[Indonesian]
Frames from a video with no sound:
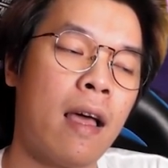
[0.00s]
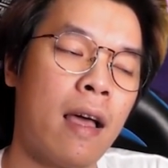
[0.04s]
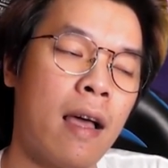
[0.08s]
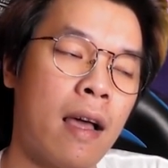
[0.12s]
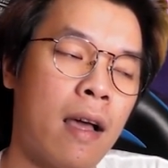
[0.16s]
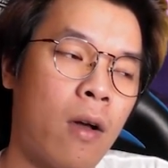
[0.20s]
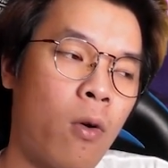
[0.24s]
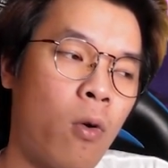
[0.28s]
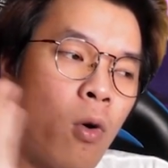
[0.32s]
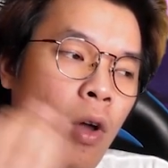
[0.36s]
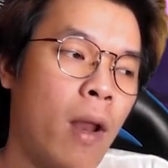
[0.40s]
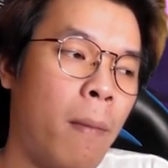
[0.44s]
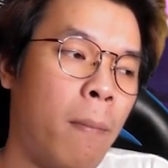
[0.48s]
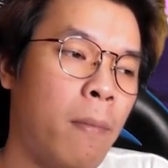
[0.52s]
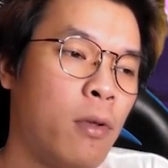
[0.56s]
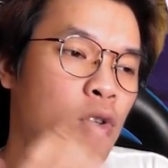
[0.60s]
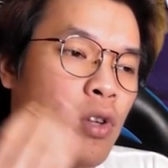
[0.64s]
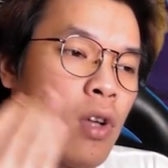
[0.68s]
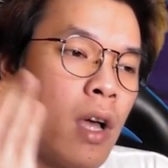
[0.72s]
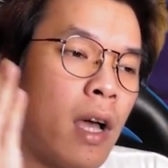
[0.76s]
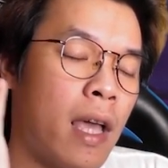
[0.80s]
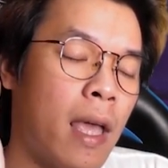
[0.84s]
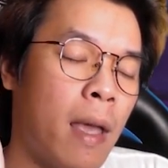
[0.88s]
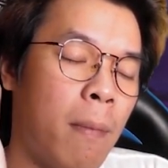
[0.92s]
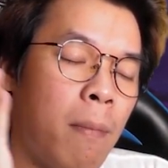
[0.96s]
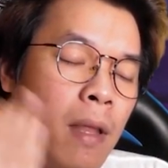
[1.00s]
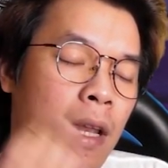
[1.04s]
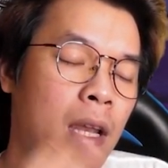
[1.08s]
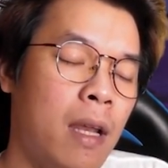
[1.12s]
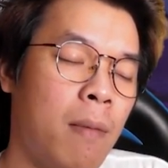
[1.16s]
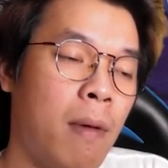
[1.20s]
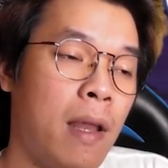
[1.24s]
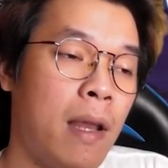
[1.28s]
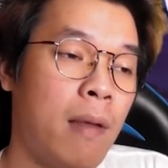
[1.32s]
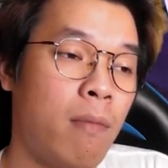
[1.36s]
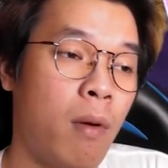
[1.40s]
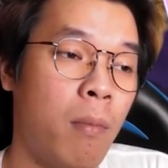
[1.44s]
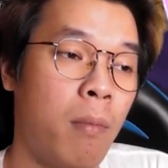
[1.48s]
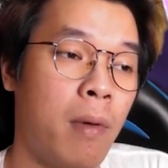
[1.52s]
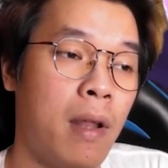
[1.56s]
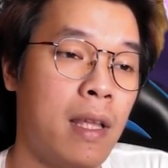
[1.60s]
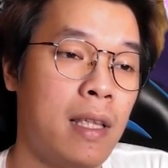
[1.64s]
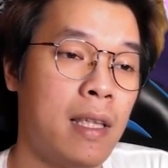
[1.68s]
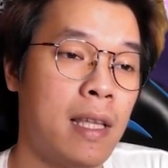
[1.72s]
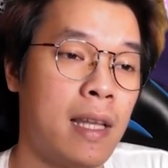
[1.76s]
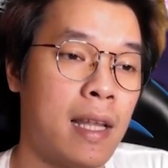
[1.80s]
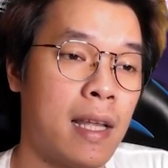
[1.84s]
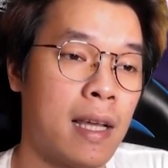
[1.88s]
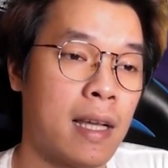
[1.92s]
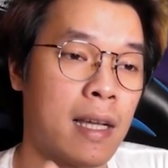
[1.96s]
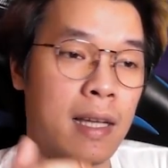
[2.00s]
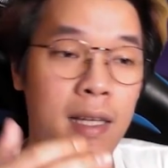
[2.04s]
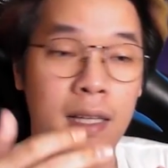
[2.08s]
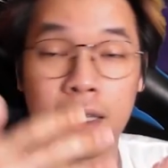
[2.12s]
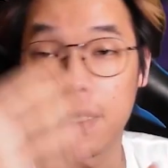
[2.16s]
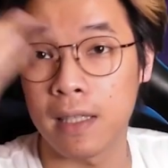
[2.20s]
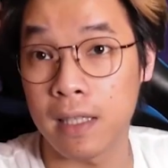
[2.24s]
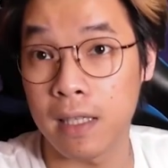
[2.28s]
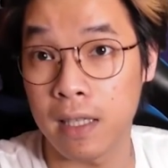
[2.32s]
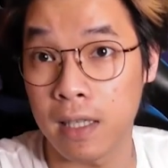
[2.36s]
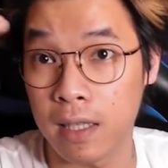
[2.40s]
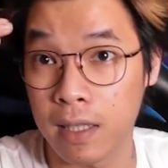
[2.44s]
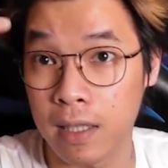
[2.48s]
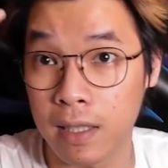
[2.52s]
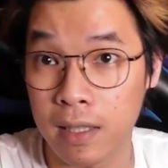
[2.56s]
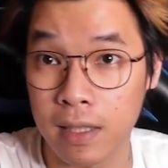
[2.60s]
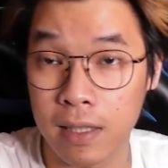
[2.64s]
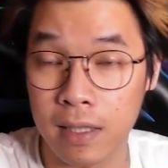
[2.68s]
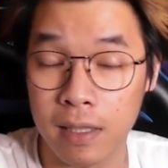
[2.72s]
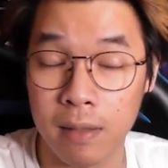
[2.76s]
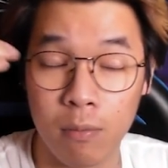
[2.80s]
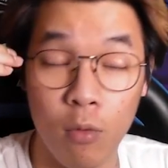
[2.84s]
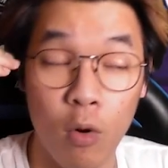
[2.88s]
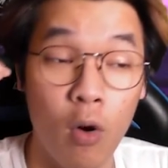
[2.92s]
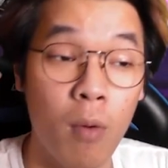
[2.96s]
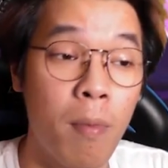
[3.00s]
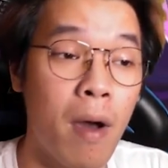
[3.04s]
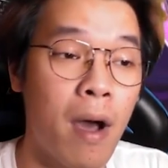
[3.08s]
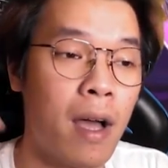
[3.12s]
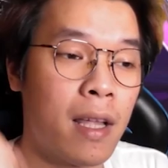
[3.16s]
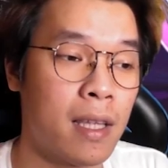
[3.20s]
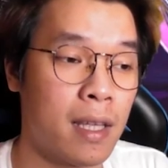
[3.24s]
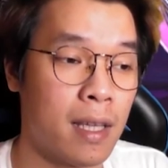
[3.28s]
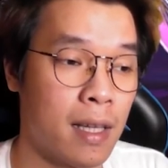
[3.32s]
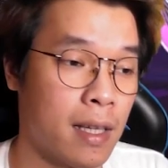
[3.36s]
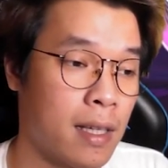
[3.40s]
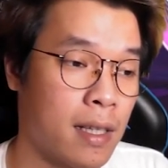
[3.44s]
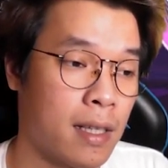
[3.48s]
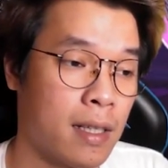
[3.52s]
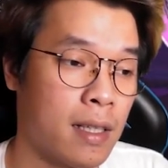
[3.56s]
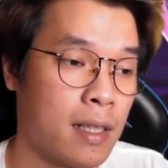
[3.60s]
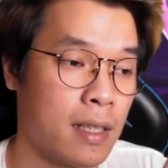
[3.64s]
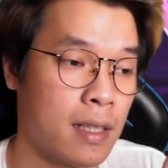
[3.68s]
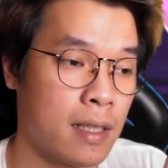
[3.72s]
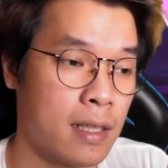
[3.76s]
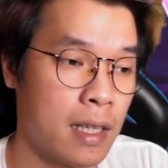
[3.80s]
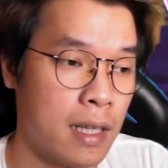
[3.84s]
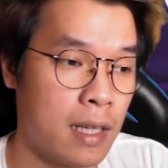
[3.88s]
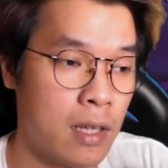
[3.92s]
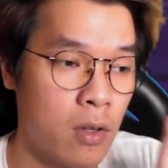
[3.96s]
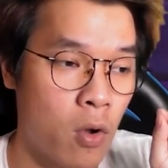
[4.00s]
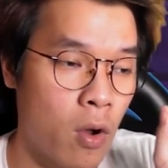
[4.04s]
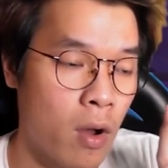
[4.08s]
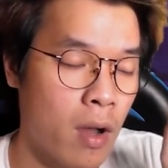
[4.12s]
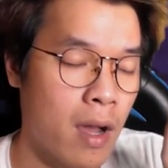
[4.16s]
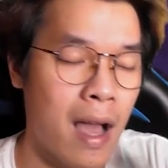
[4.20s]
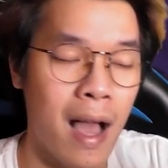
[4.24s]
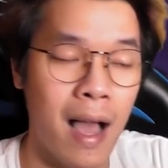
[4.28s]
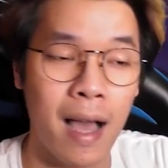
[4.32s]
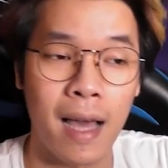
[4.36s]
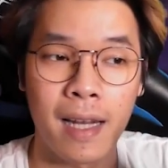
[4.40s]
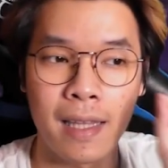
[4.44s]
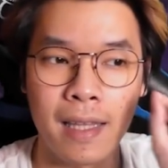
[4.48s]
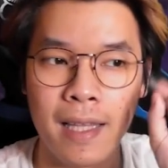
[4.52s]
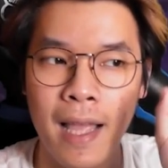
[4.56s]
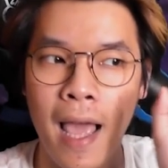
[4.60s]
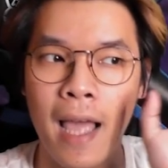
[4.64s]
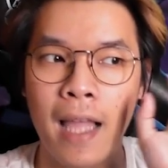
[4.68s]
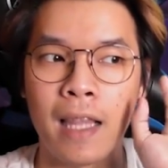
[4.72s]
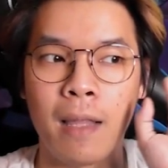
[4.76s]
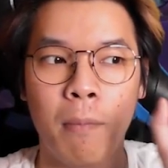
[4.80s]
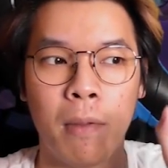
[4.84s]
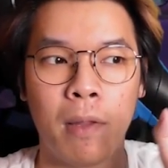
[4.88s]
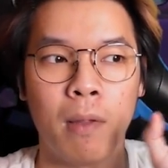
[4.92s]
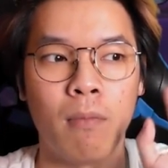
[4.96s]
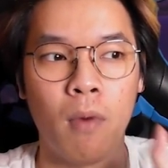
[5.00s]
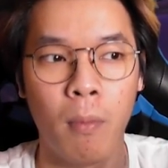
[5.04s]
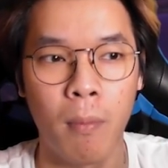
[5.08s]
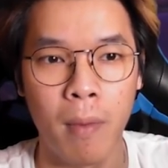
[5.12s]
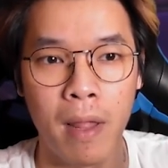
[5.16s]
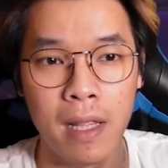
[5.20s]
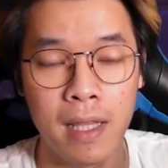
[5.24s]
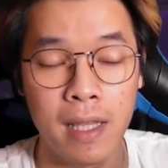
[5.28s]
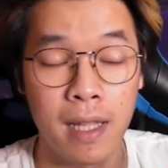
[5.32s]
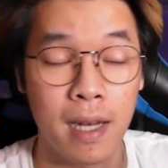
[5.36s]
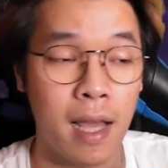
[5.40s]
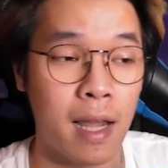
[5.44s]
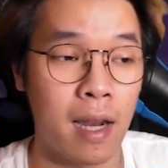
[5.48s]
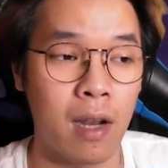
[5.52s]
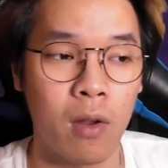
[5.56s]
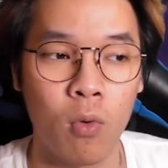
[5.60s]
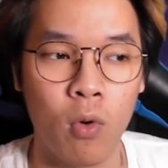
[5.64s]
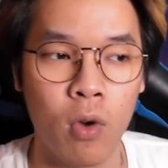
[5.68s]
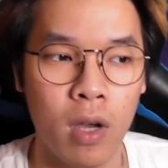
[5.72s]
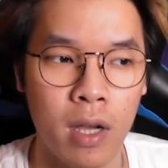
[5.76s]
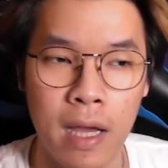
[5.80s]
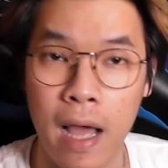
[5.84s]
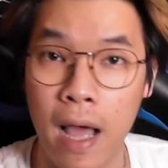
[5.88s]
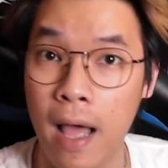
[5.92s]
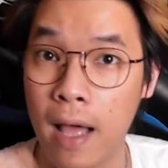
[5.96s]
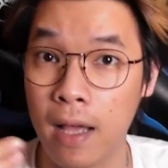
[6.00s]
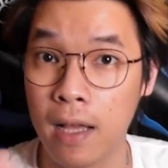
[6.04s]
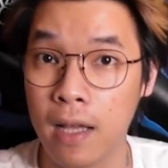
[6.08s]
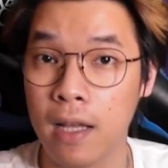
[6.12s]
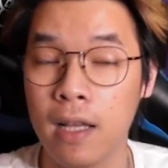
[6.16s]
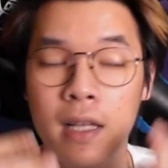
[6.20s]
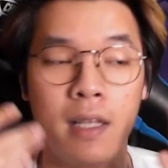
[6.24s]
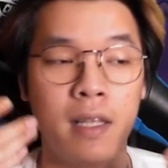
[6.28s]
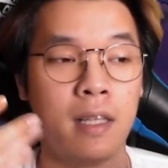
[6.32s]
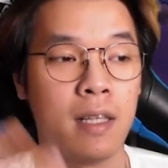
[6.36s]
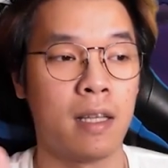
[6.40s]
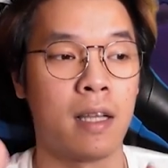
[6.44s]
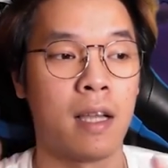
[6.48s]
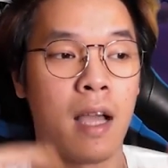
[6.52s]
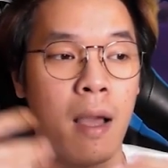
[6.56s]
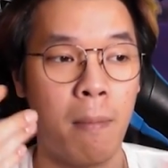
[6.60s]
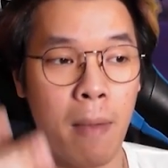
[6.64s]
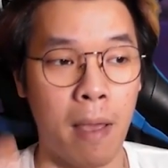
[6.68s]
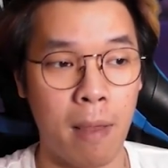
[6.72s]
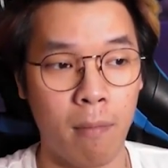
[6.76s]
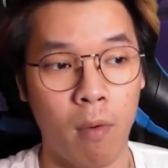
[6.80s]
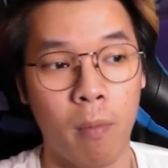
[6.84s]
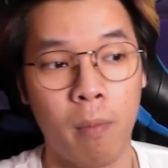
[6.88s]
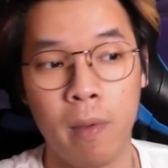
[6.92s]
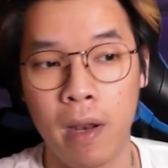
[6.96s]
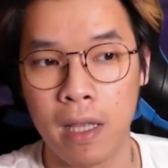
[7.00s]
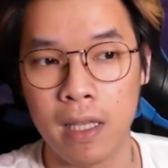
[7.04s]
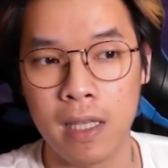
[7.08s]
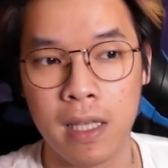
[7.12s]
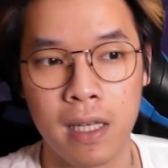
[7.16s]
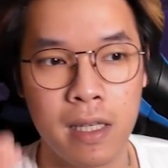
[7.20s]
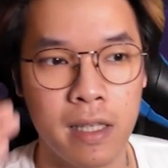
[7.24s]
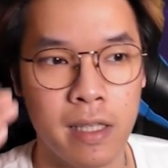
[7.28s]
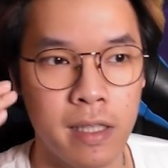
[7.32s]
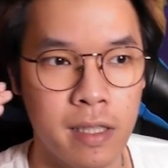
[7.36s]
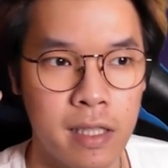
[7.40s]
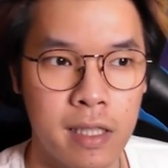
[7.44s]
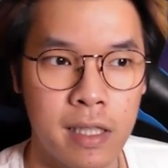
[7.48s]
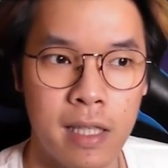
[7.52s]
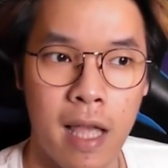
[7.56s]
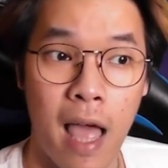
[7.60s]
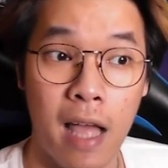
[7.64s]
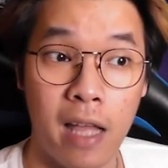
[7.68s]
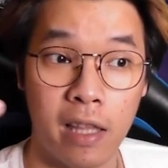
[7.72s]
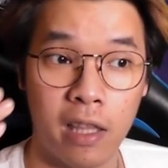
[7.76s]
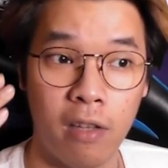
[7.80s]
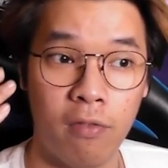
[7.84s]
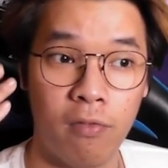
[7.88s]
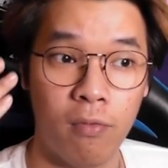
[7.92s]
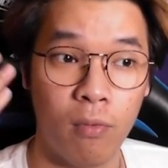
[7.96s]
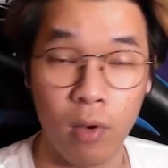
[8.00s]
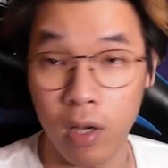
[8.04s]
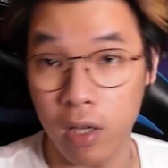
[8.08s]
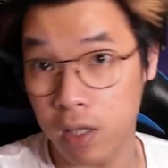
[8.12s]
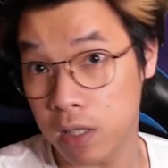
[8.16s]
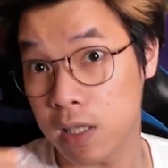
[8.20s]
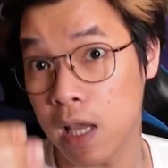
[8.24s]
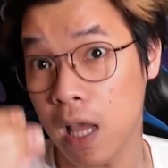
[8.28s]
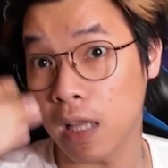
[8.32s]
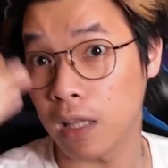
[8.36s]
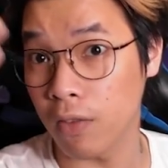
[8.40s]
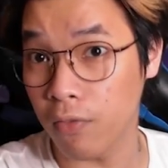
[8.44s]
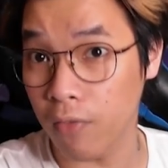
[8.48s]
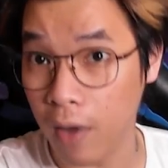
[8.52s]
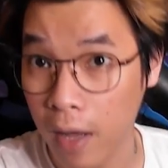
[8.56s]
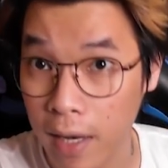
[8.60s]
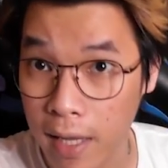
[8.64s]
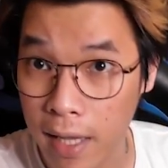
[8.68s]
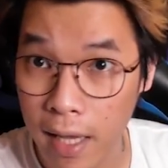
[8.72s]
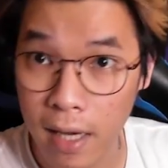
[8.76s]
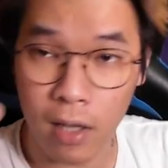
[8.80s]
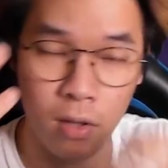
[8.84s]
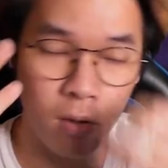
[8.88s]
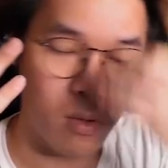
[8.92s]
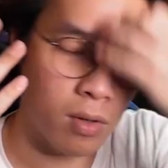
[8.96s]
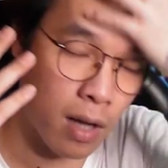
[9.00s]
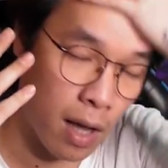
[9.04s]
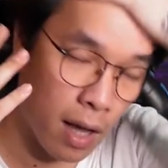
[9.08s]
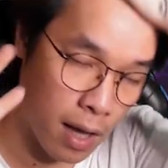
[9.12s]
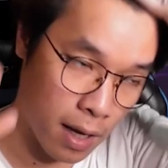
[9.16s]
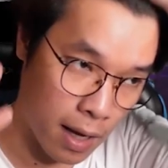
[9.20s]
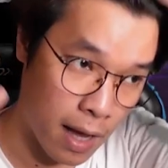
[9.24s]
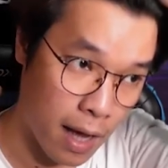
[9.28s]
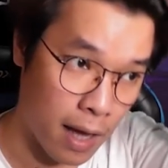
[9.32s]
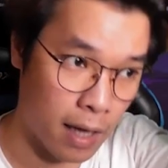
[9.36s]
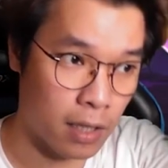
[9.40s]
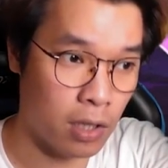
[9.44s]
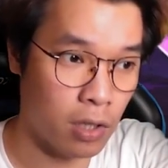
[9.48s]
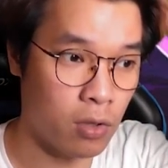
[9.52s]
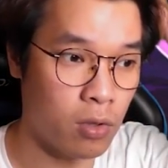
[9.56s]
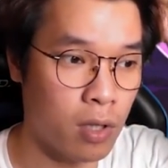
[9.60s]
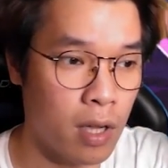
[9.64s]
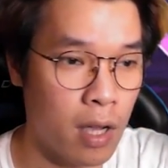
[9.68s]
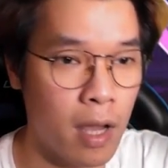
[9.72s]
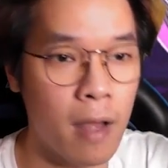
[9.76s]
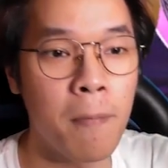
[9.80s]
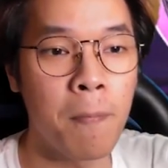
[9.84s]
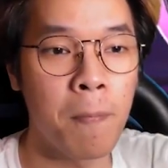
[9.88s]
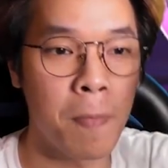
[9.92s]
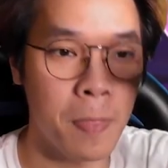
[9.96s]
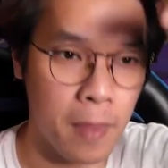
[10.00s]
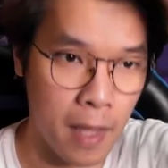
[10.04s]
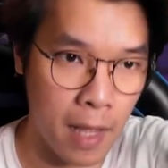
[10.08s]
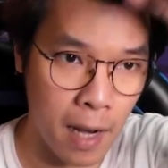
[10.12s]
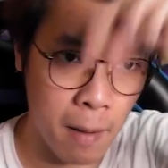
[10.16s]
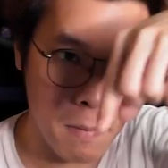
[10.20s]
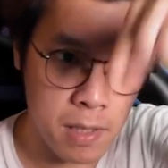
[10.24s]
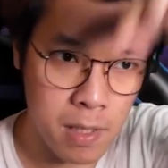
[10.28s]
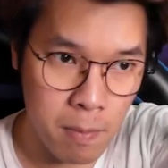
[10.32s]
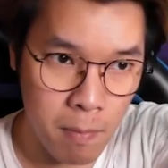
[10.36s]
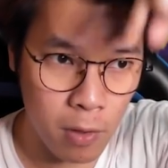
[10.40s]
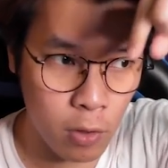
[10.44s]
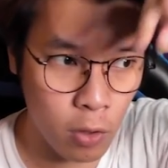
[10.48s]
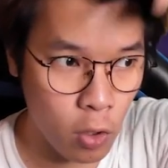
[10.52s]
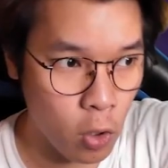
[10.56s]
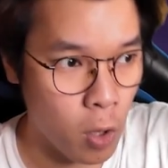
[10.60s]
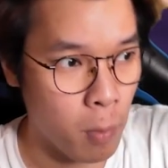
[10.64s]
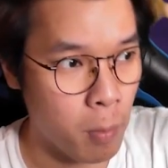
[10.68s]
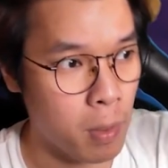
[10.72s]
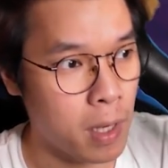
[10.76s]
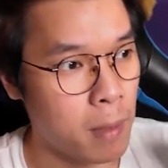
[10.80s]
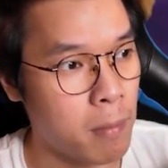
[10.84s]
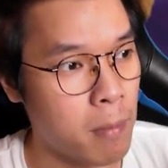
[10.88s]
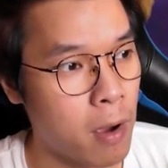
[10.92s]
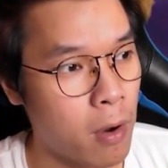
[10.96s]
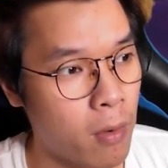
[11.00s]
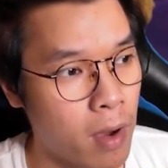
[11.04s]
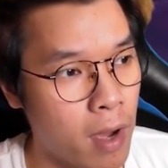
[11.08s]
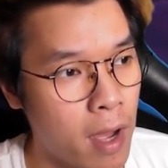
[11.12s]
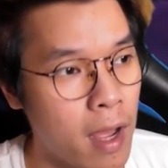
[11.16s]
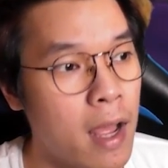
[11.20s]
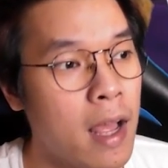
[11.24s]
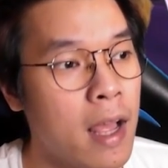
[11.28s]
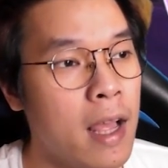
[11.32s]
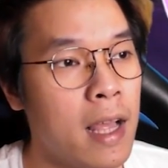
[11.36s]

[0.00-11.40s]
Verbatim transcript: gue lebih suka game ini dibanding Mobile Legend yang uh, eh, moba Jadi gue nggak ngerti item-item eh, Mobile Legend karena gue nggak nggak main Mobile Legend seaktif mungkin seaktif kalian gitu nggak ngerti juga. Kalian bisa bantuin komen di bawah.